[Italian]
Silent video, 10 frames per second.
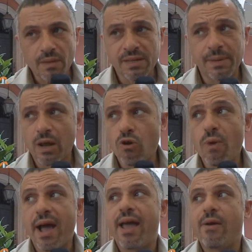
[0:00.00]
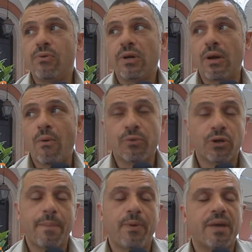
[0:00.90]
Sembra che Cuba è un unico,
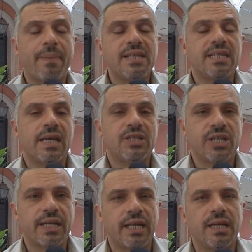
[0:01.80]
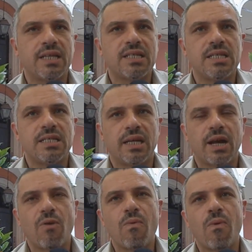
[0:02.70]
uno dei pochi paesi che cerca di
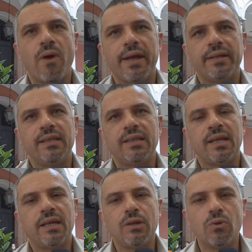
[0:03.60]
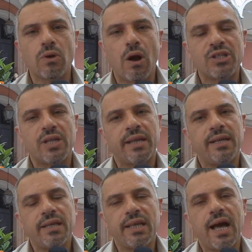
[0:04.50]
resistere, comunque di tenere duro a, a
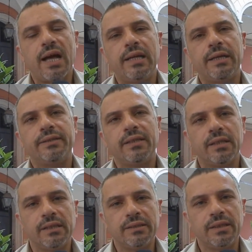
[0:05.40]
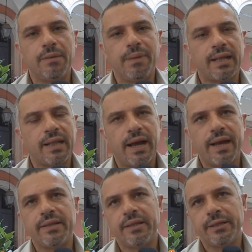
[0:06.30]
dei ideali di, di
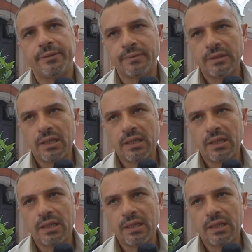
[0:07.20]
libertà e di,